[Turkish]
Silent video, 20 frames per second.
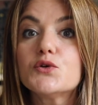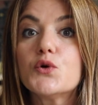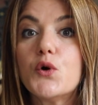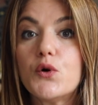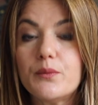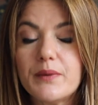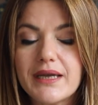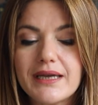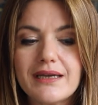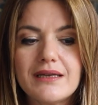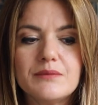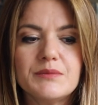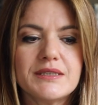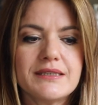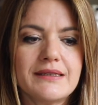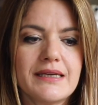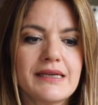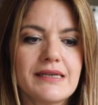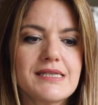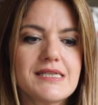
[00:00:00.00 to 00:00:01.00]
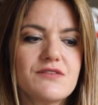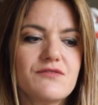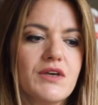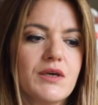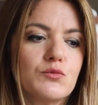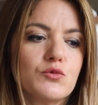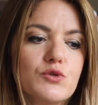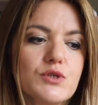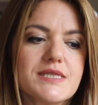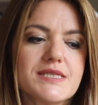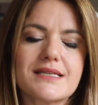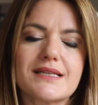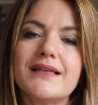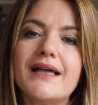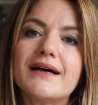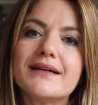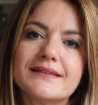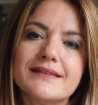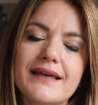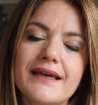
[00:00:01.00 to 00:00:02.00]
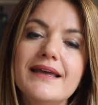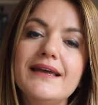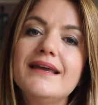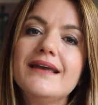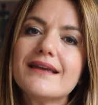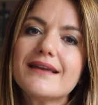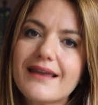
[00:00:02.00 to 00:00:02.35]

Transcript: görme eğilimindeyiz ve bu riskler de